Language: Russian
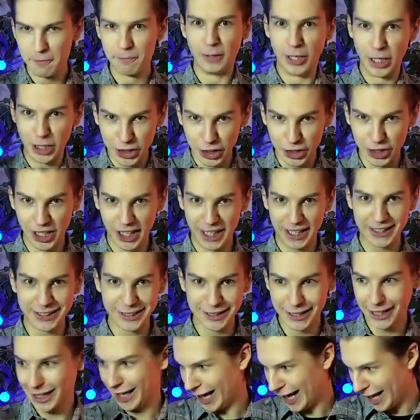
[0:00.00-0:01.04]
бешеная
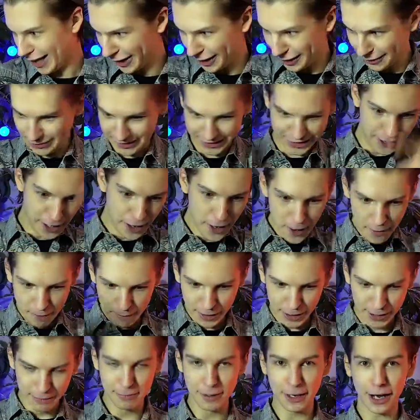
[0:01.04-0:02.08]
канцелярия, все
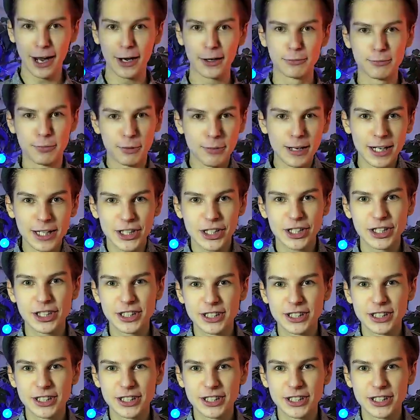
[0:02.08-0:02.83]
перебирают бумажки,